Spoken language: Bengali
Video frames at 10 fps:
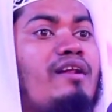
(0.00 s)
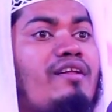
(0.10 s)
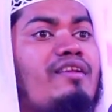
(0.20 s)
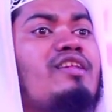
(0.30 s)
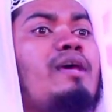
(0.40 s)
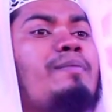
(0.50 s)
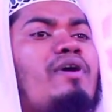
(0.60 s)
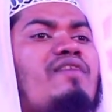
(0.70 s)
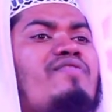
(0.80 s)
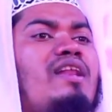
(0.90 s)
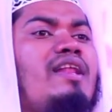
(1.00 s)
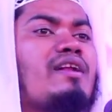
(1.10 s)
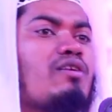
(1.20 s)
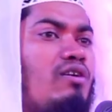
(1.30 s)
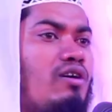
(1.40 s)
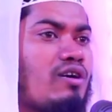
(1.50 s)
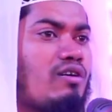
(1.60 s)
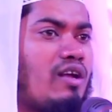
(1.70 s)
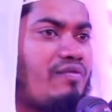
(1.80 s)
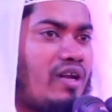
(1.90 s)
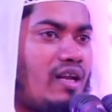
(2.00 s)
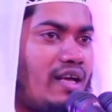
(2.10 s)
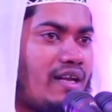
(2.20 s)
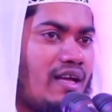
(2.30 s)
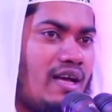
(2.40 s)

রিসিভ করে ফেললেন গ্রহণ করে ফেললেন